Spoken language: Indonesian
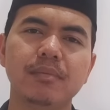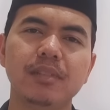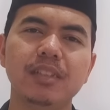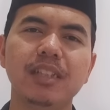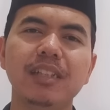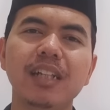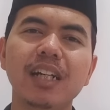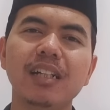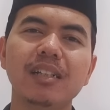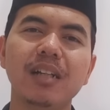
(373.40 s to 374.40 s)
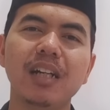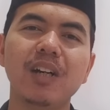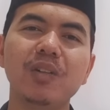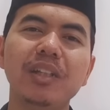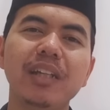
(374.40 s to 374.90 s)
Sehingga
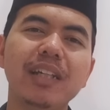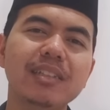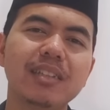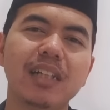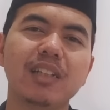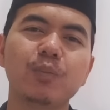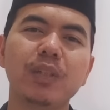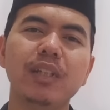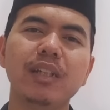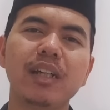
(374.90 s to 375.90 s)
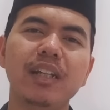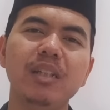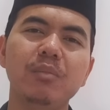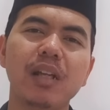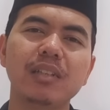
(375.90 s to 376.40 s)
audiens atau pendengar
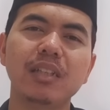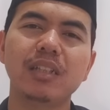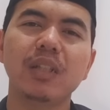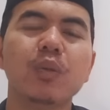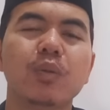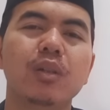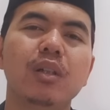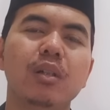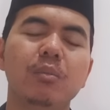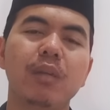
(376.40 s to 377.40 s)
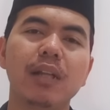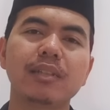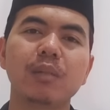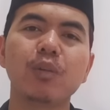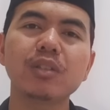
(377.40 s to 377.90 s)
ini merasa jenuh
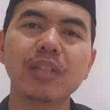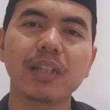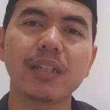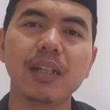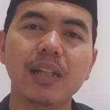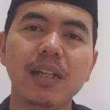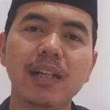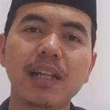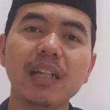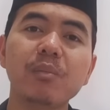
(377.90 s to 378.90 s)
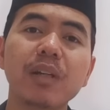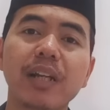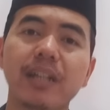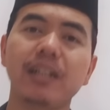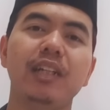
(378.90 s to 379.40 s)
merasa bosan karena
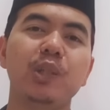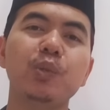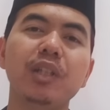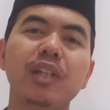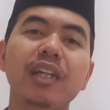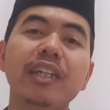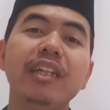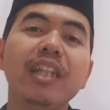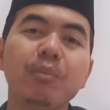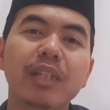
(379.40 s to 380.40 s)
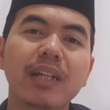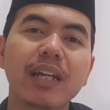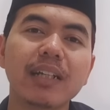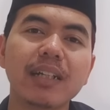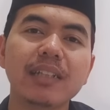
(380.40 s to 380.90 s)
mereka itu tidak ingin
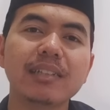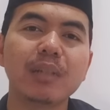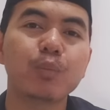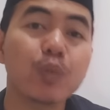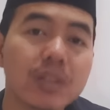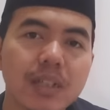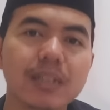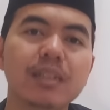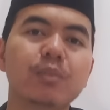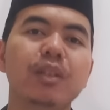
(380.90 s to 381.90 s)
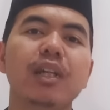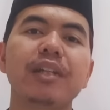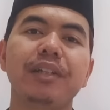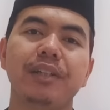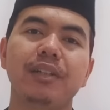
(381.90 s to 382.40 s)
mendengarkan sambutan
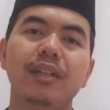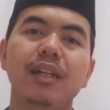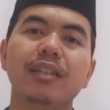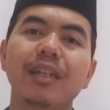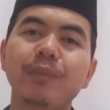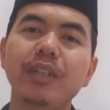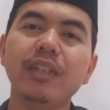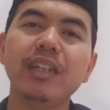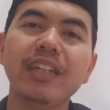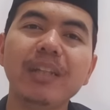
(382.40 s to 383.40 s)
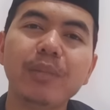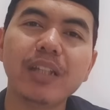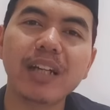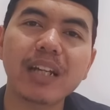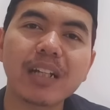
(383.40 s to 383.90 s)
sebenarnya, tapi ingin
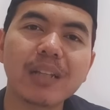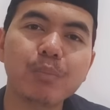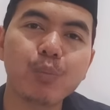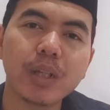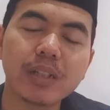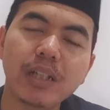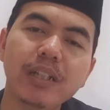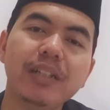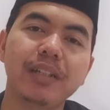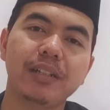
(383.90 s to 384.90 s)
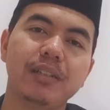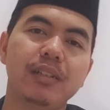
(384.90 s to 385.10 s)
mendengarkan pematerinya,